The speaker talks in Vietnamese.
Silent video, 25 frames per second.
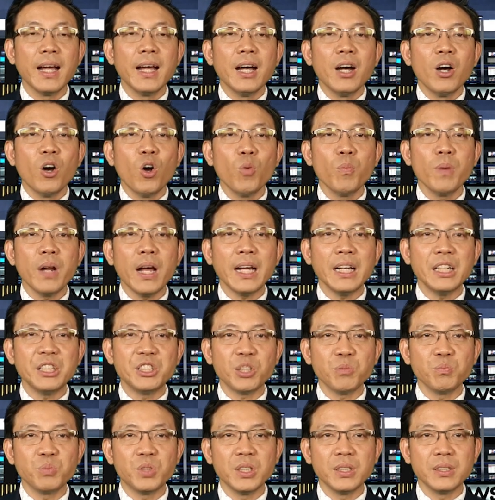Hôm nay
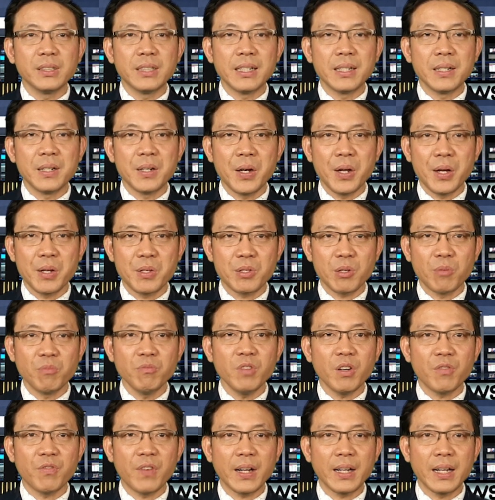trong chương trình Đời sống và
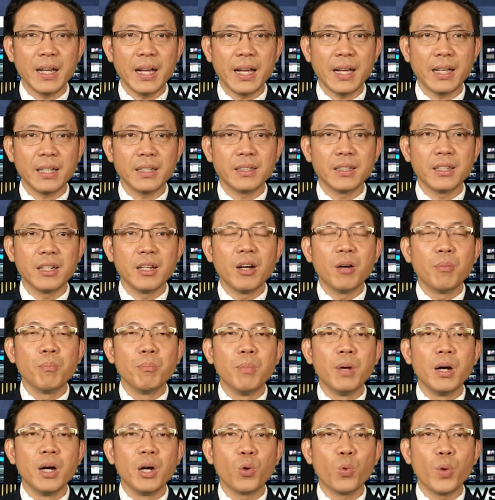văn nghệ,
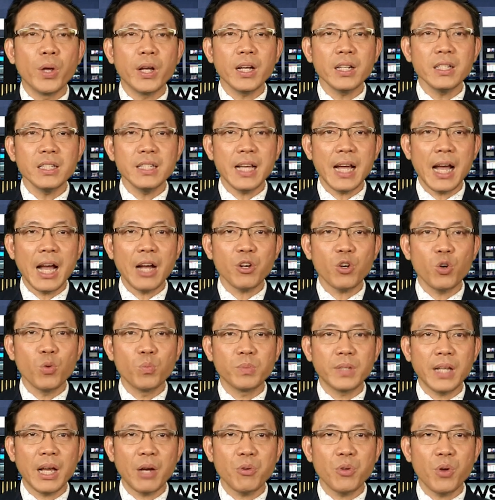mời quý khán giả cùng
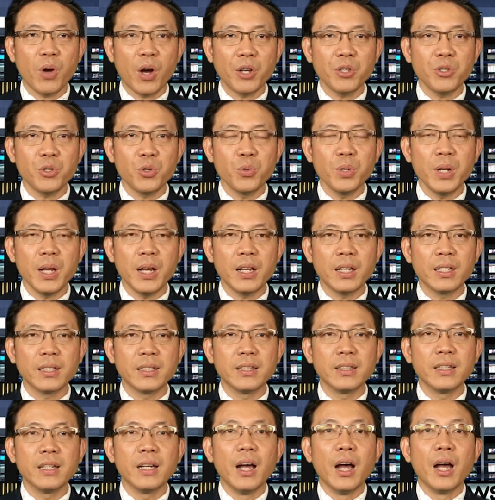theo dõi chủ đề
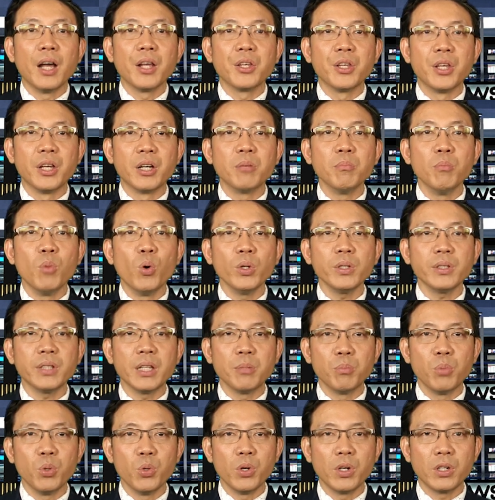Những mối tình
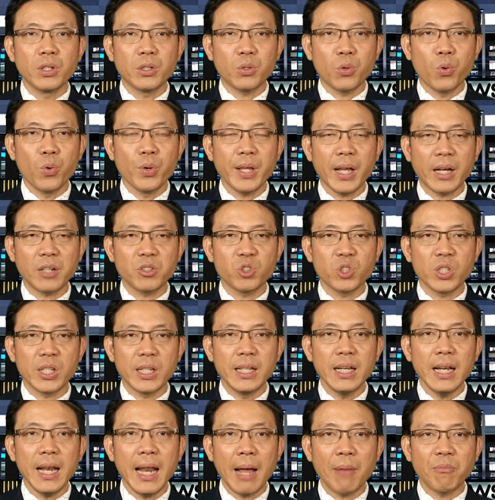buồn của nhạc sĩ
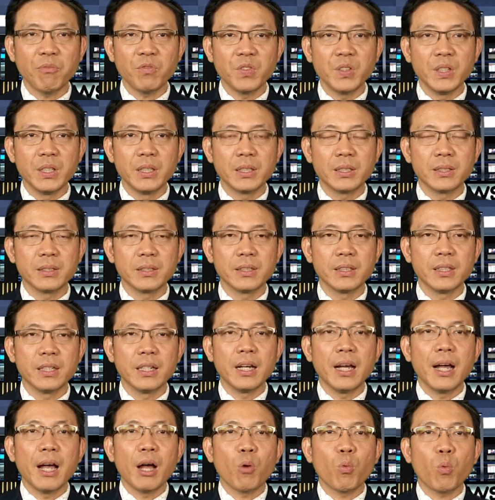Lam Phương
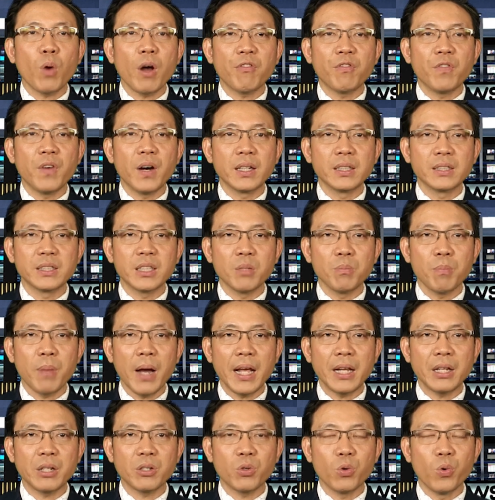qua phần trình
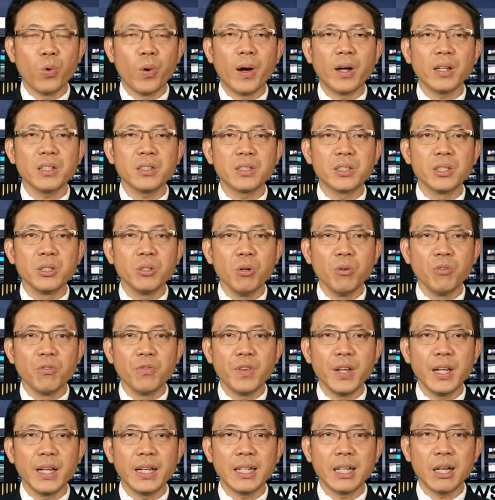bày của sứ ngôn
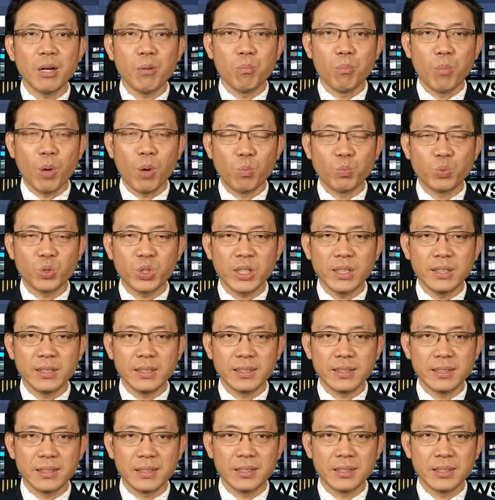viên Mộng Trinh.